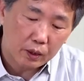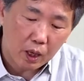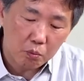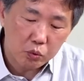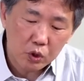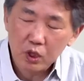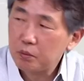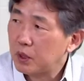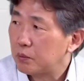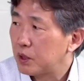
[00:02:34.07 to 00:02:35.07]
남북이
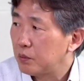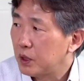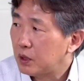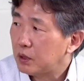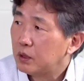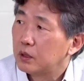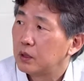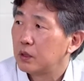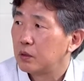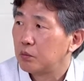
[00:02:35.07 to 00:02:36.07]
힘을 합치면
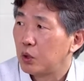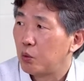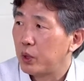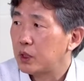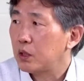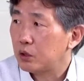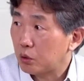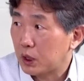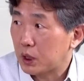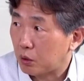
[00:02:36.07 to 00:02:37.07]
뭐 외세
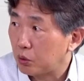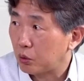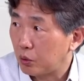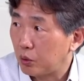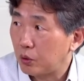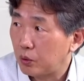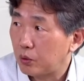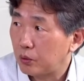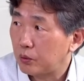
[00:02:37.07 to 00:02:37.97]
의존하지 않고도